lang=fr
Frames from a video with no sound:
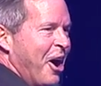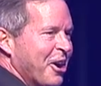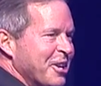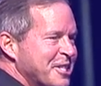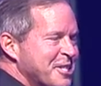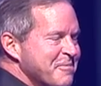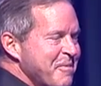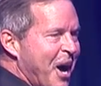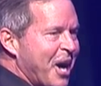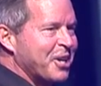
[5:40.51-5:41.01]
un,
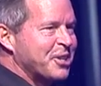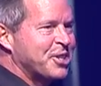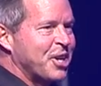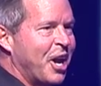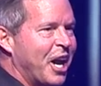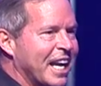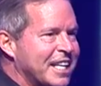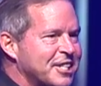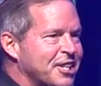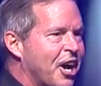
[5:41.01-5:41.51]
dimanche
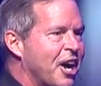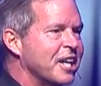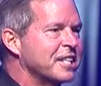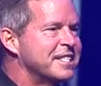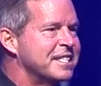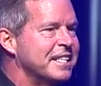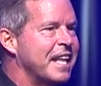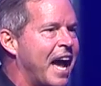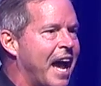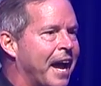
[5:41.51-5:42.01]

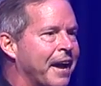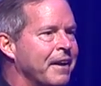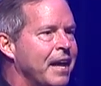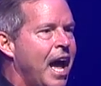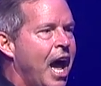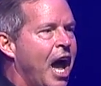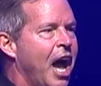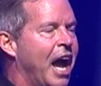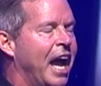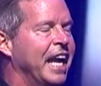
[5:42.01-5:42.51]
extraordinaire.
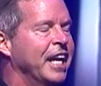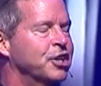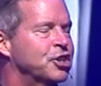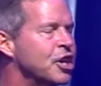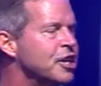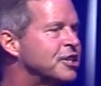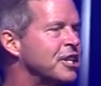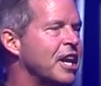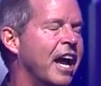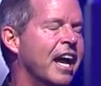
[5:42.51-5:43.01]
Euh, et
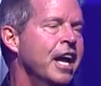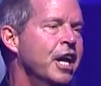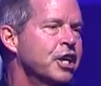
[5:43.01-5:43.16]
juste, euh,